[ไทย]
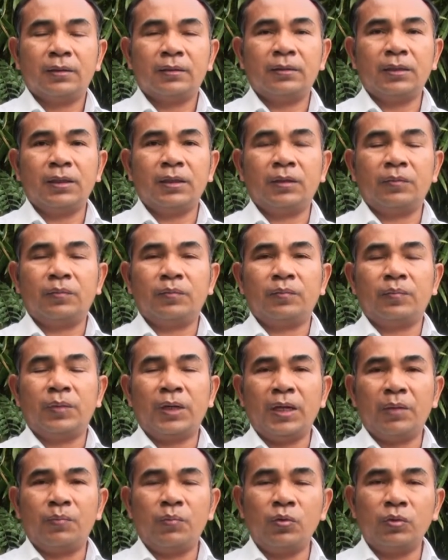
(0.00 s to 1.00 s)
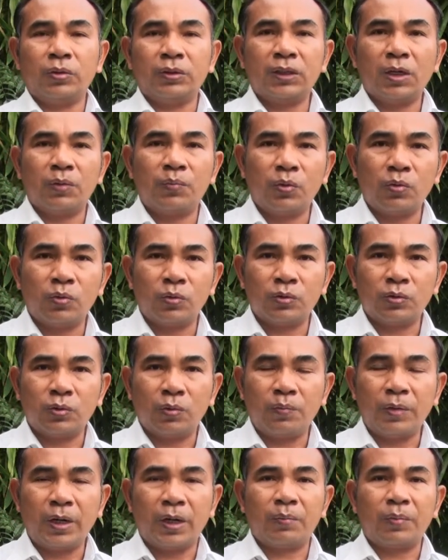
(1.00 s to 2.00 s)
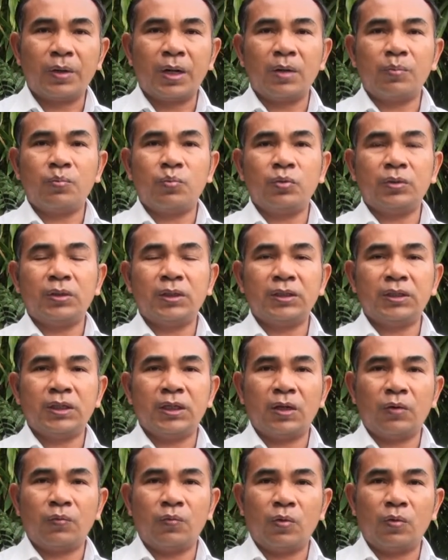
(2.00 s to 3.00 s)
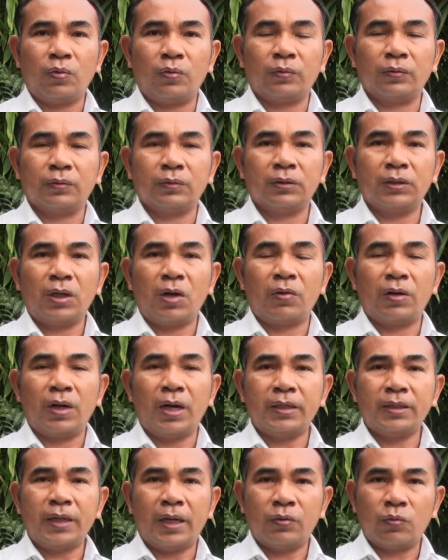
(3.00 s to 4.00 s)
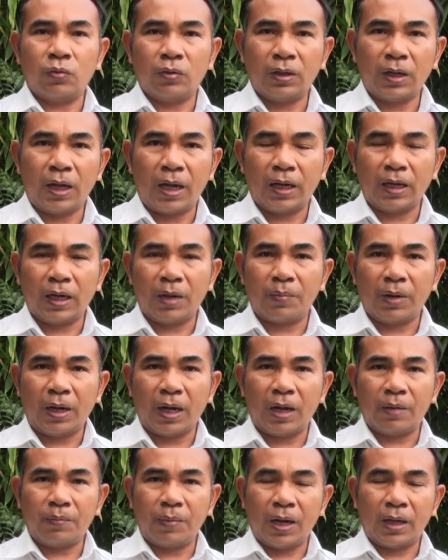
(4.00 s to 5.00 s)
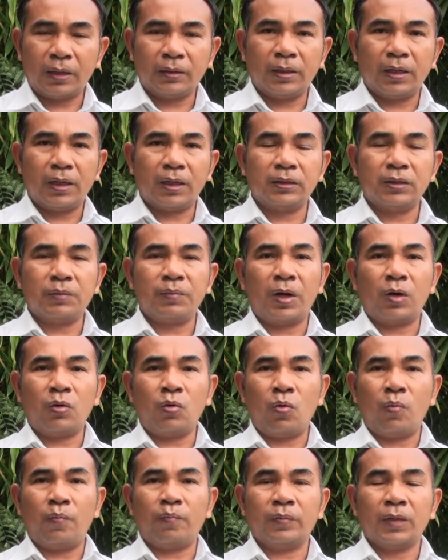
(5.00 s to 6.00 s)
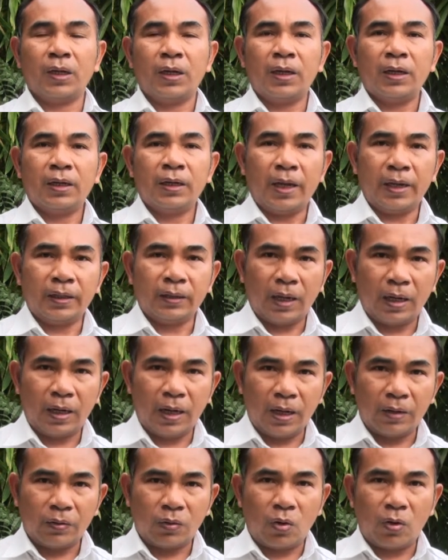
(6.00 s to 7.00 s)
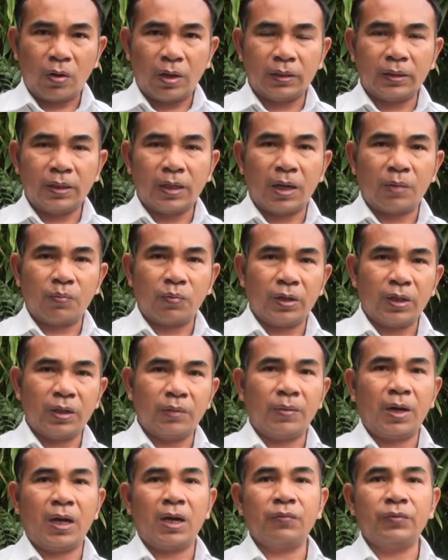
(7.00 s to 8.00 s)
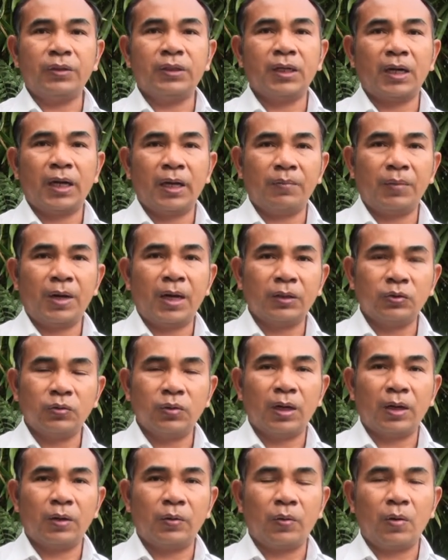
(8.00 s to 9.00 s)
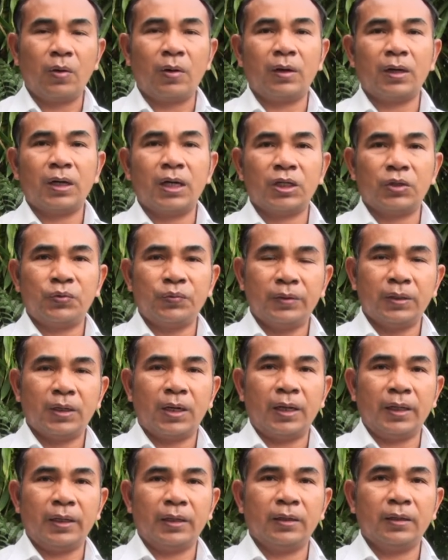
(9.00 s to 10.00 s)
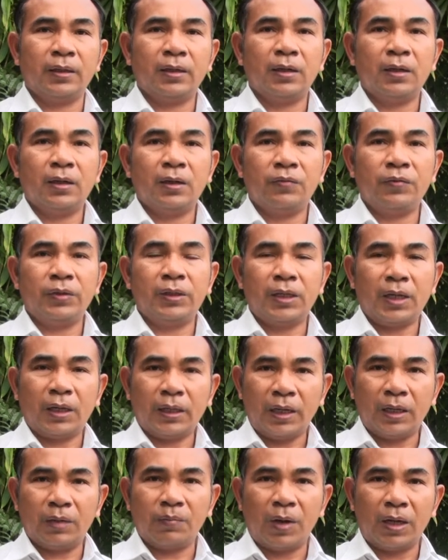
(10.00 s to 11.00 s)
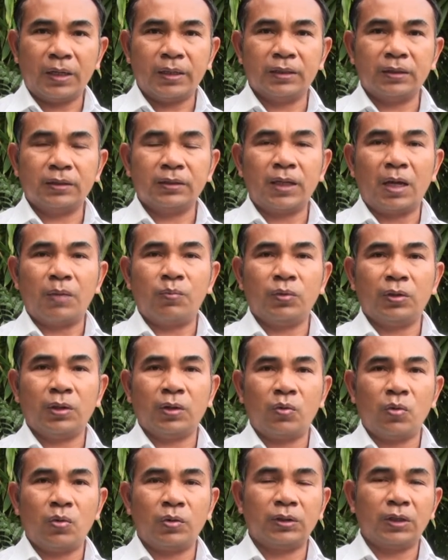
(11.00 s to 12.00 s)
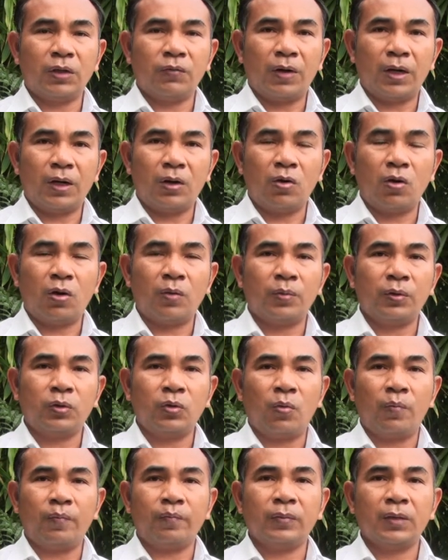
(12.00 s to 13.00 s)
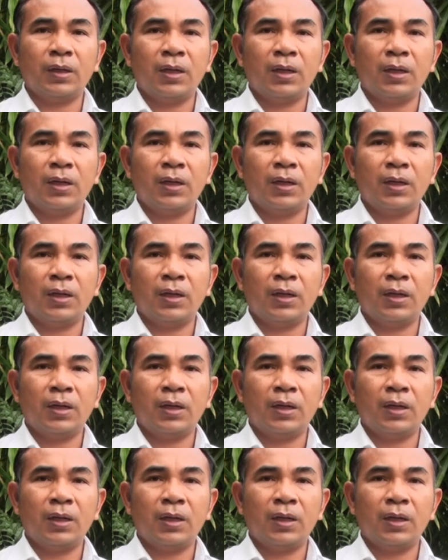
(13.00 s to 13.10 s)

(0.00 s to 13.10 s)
ซึ่งพระเดชพระคุณเจ้าประคุณสมเด็จพระพุทธชินวงศ์เจ้าคณะใหญ่หนกลางกรรมการมหาเถรสมาคม ในฐานะรองอธิการบดีมหาวิทยาลัย มหาจุฬาลงกรณราชวิทยาลัย วิทยาเขตปาลีศึกษาพุทธโคดจังหวัดนครปฐม